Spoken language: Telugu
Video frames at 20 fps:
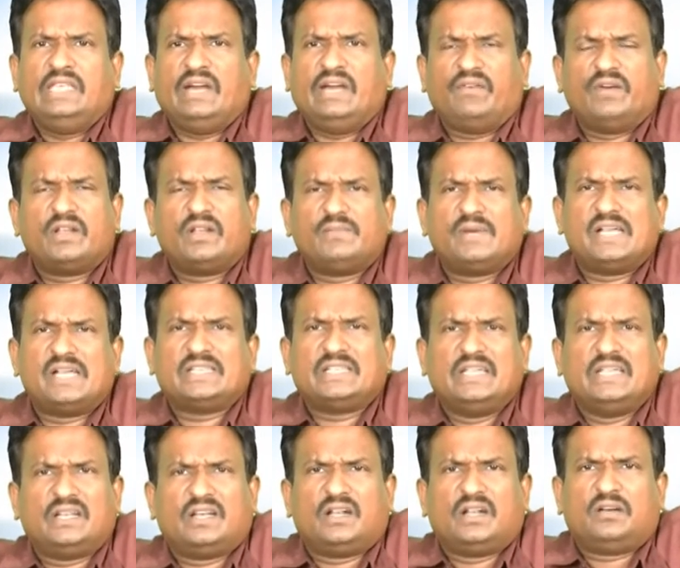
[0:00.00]
ఎవరి మాట
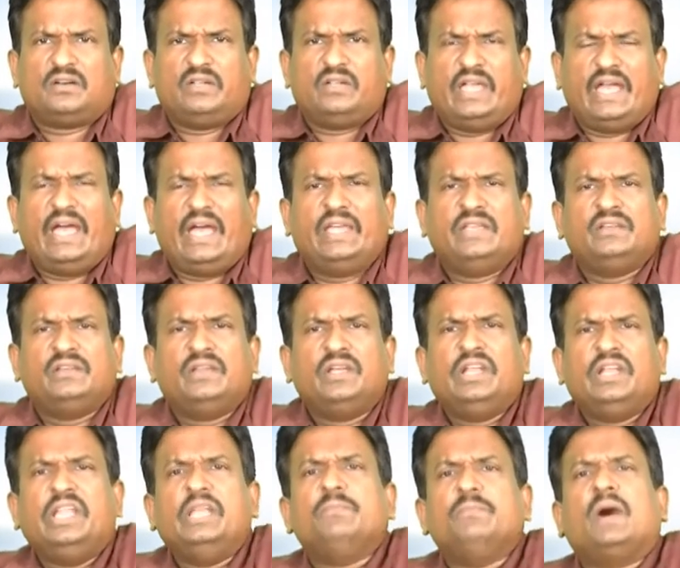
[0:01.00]
వినడం ఏయ్
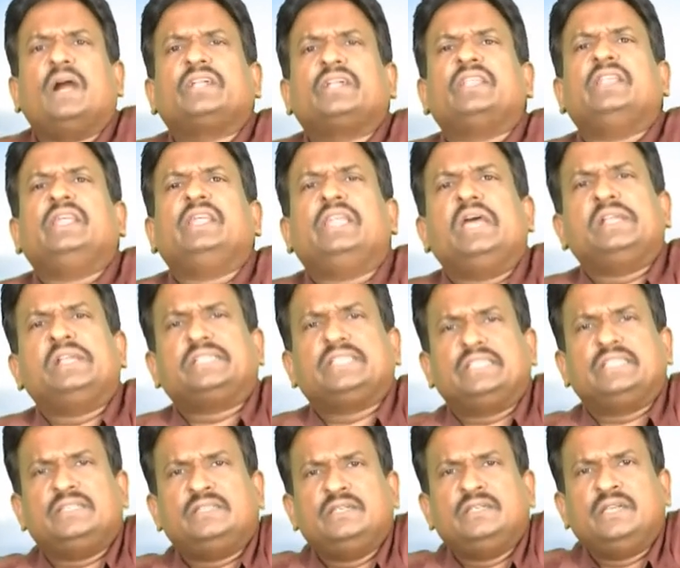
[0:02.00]
నీ మాట
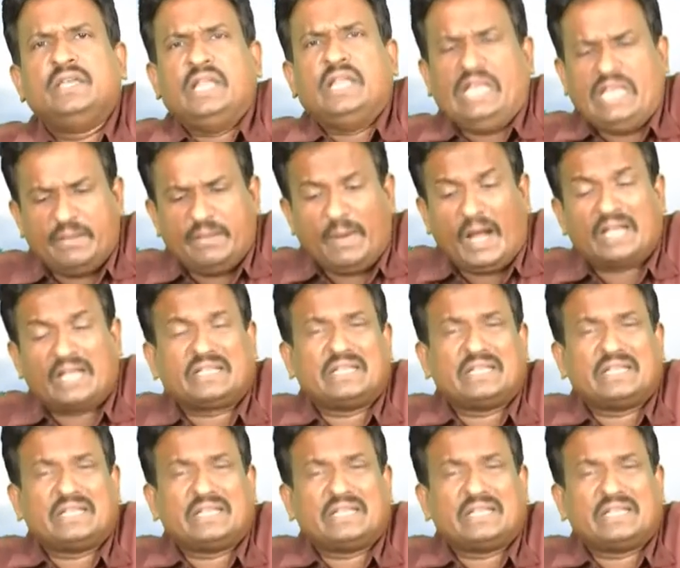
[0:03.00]
వినేదేంటి నీ మాట